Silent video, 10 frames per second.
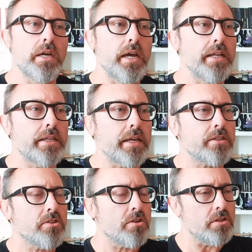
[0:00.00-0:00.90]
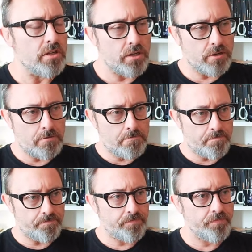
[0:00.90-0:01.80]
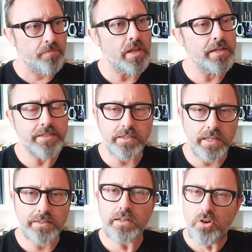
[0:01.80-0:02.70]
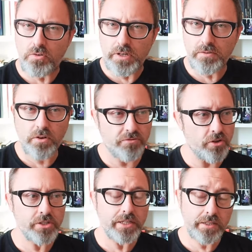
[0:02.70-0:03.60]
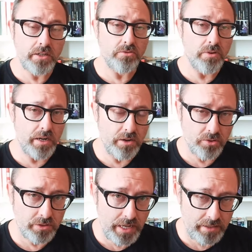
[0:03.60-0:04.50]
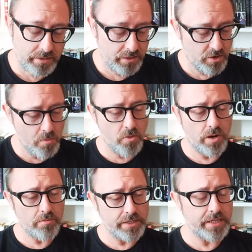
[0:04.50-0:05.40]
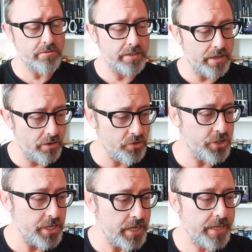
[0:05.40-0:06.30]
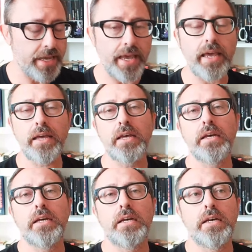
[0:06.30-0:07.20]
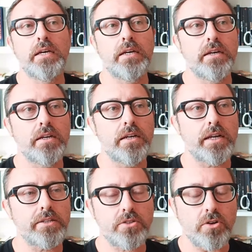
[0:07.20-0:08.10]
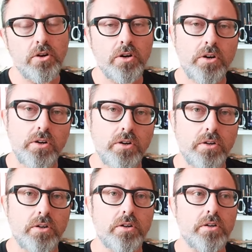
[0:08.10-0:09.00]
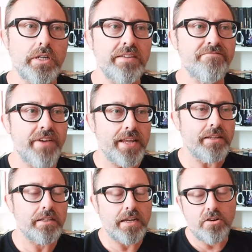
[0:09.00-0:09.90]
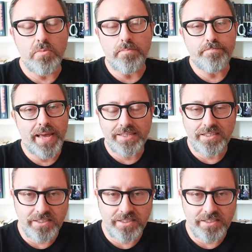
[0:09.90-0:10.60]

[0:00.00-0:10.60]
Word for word: e il terzo um, nel 79 o forse addirittura nell'80. Comunque questa è una trilogia che restò in vendita come best